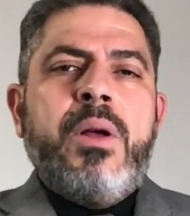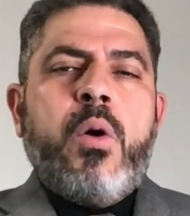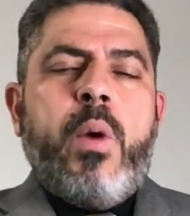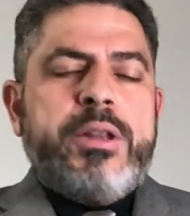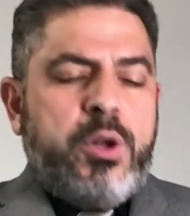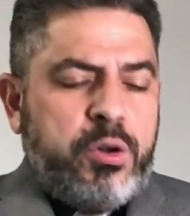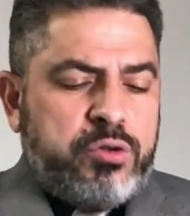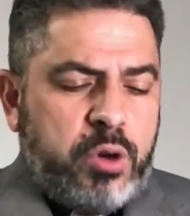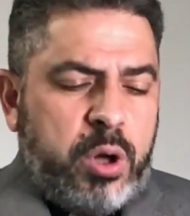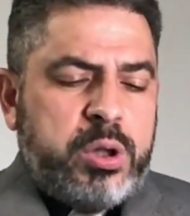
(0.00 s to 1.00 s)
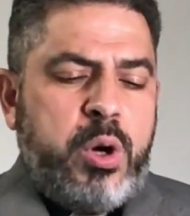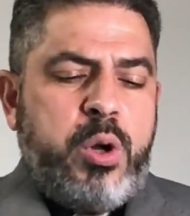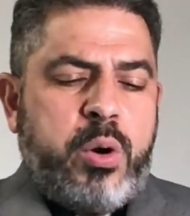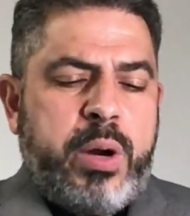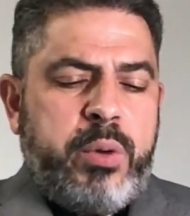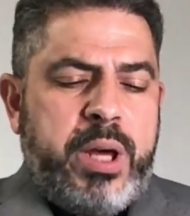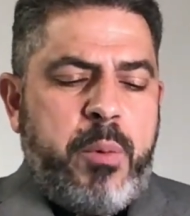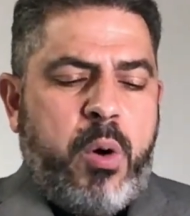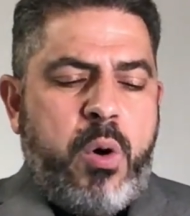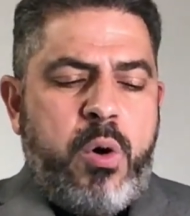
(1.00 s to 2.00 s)
Cuando nosotros nos
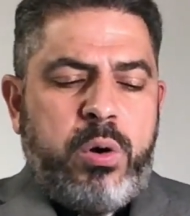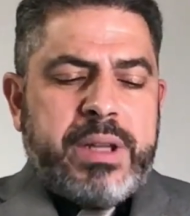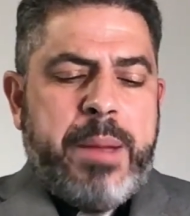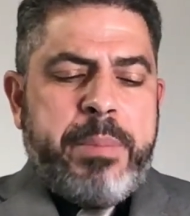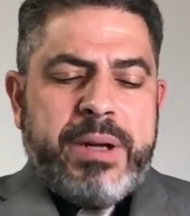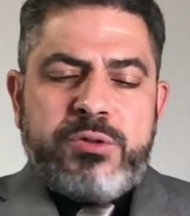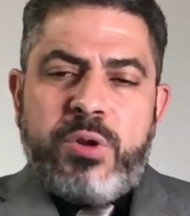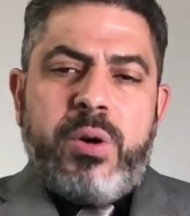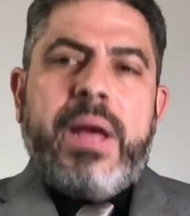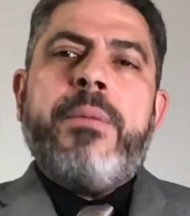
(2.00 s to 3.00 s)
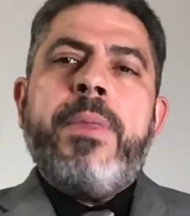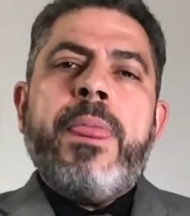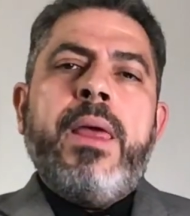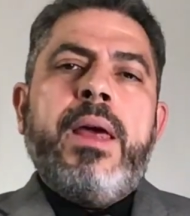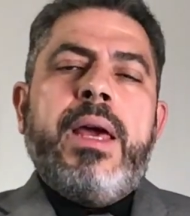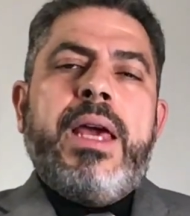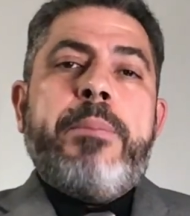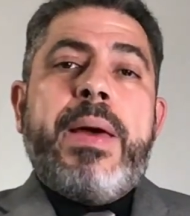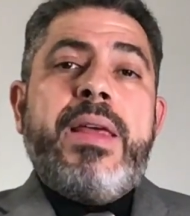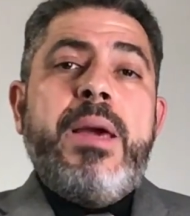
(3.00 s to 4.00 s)
reunimos con otras personas y
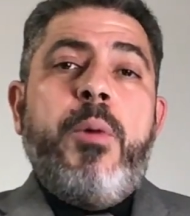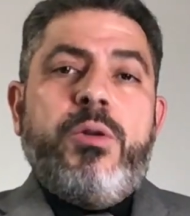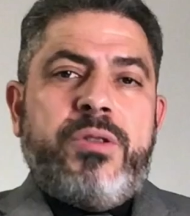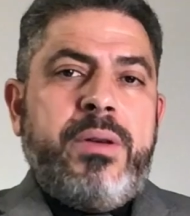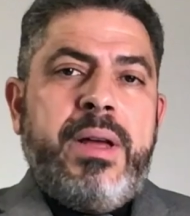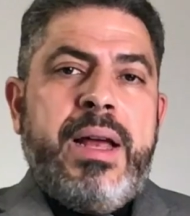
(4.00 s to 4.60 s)
pedimos